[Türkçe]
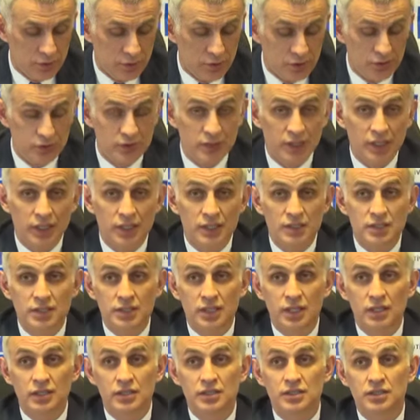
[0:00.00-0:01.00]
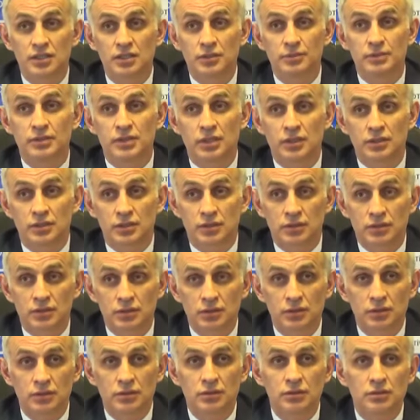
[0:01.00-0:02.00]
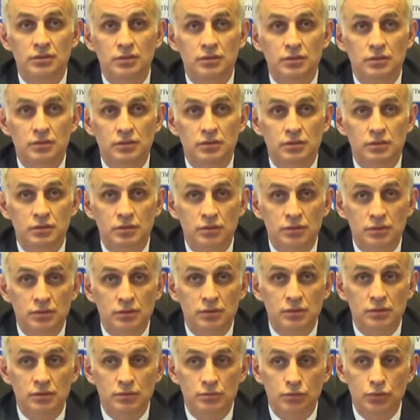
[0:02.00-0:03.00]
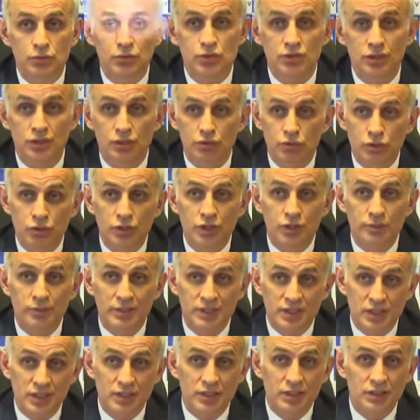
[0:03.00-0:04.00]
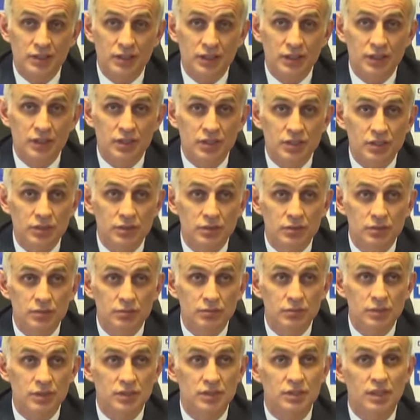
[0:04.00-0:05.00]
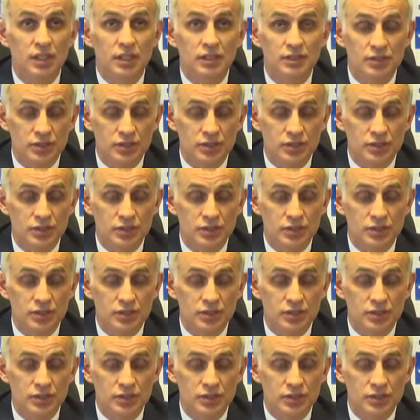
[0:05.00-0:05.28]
Hırsız herkesi kendisi gibi sanır. Bu işleri çok iyi becerdikleri için bizi de